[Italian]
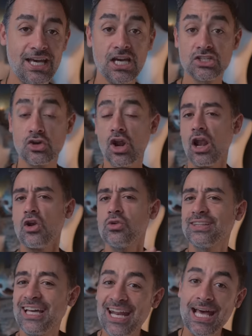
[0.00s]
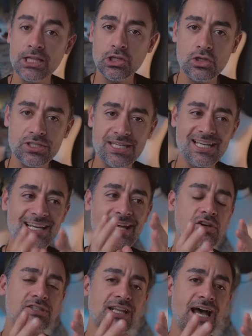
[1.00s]
Solo allontanandosi, la
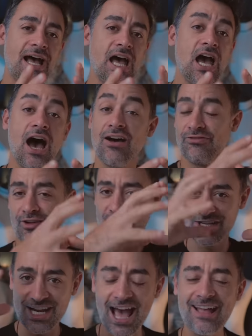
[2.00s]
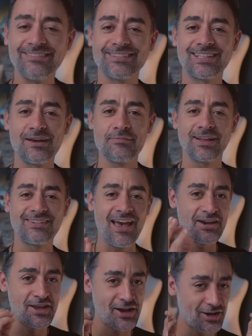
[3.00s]
nostra affascinante
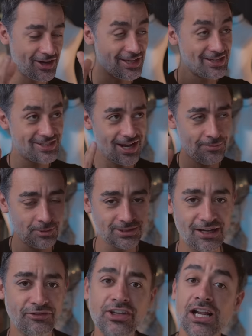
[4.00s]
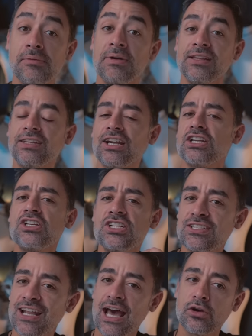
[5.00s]
materia grigia potrà finalmente
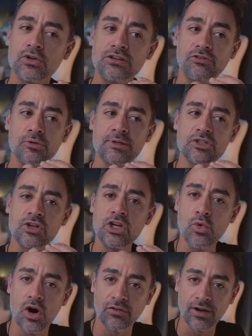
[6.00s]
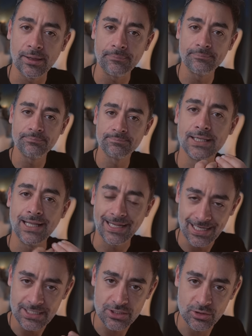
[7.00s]
registrare un'informazione nuova. La
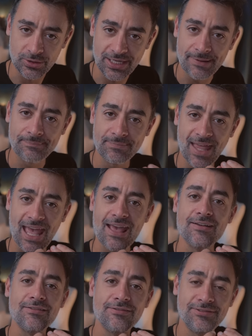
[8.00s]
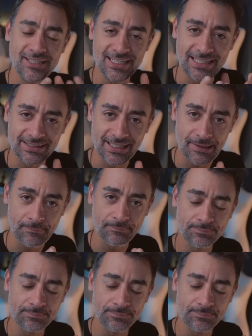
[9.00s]
relazione è finita.